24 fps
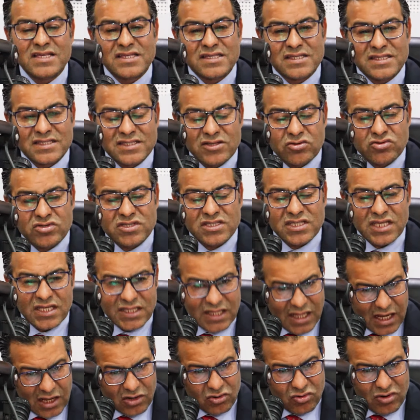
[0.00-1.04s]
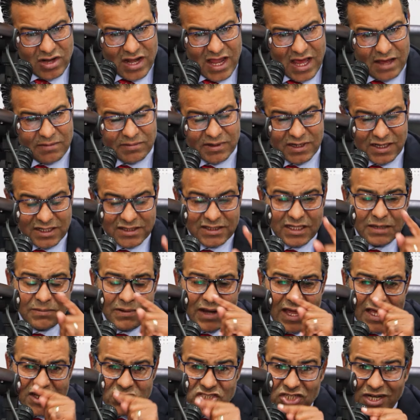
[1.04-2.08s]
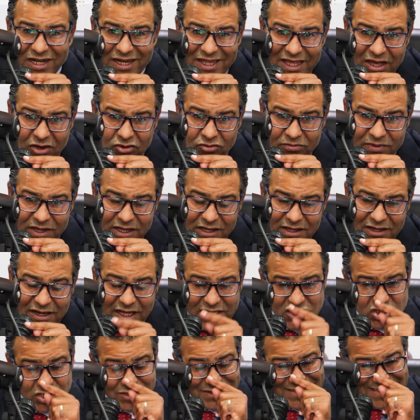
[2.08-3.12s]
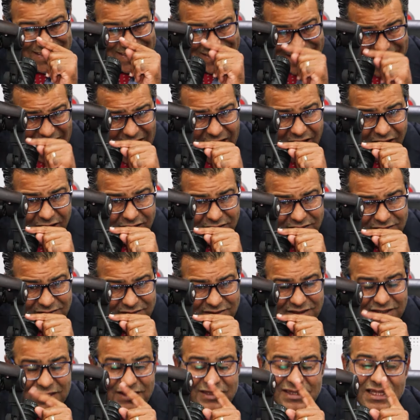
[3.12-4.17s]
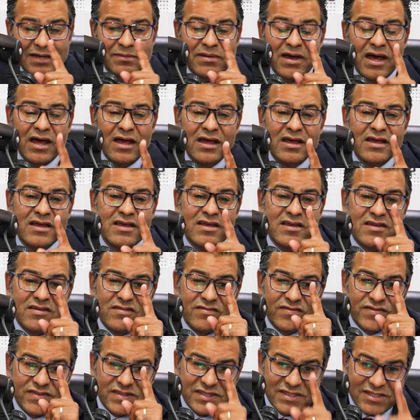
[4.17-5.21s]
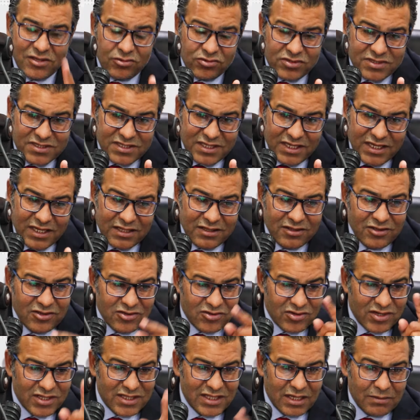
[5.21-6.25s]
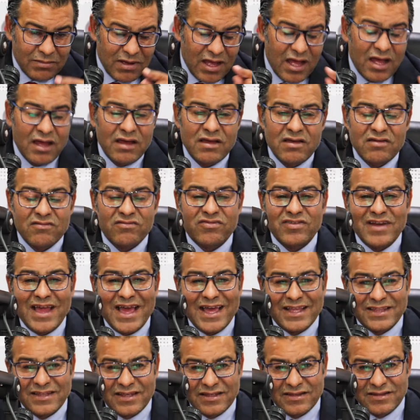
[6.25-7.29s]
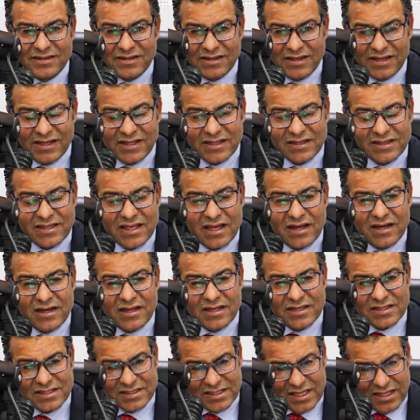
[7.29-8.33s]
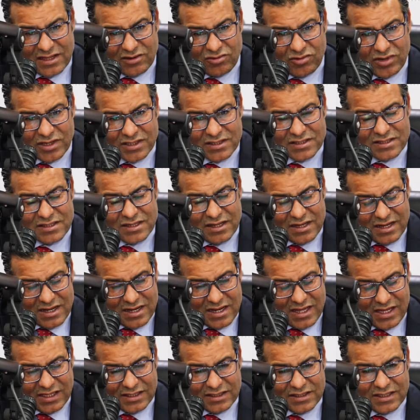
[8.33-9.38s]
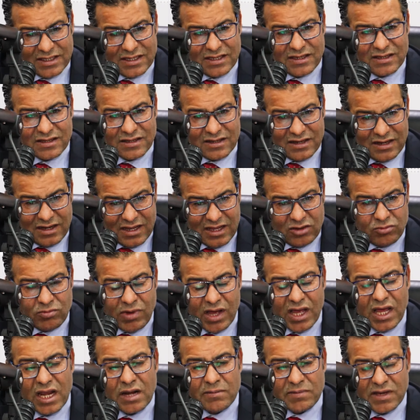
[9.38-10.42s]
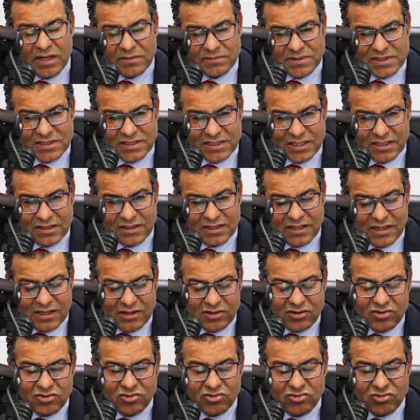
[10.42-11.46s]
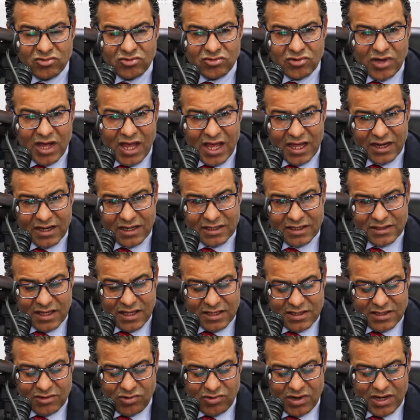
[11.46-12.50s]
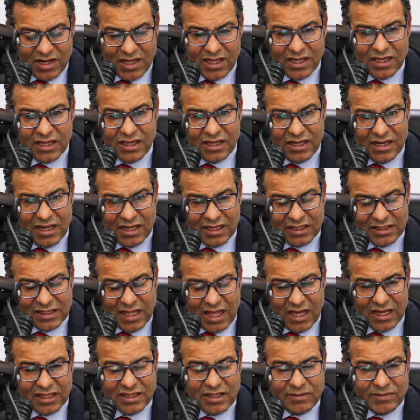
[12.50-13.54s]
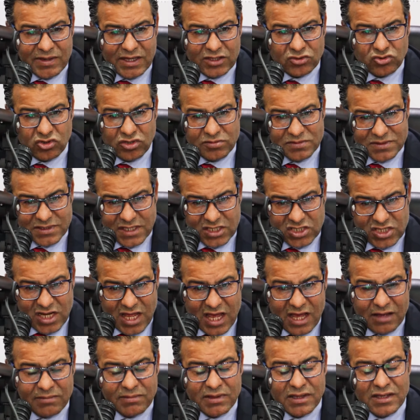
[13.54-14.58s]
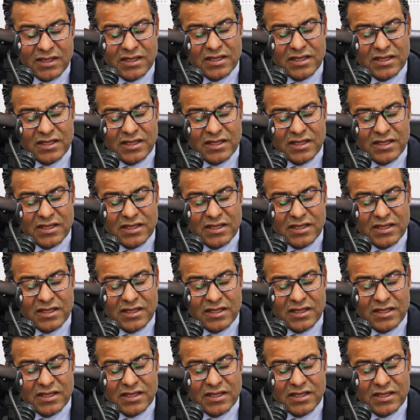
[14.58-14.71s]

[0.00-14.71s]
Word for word: 96 على كل عام كنضرب الاجر اليومي الاجر الساعه كنضربها في 96 كنضربها في العدد ديال السنوات اللي عندي اللي هما اقل من خمس سنين وهكذا دواليك الا كانت اقدمي عنده 15 عام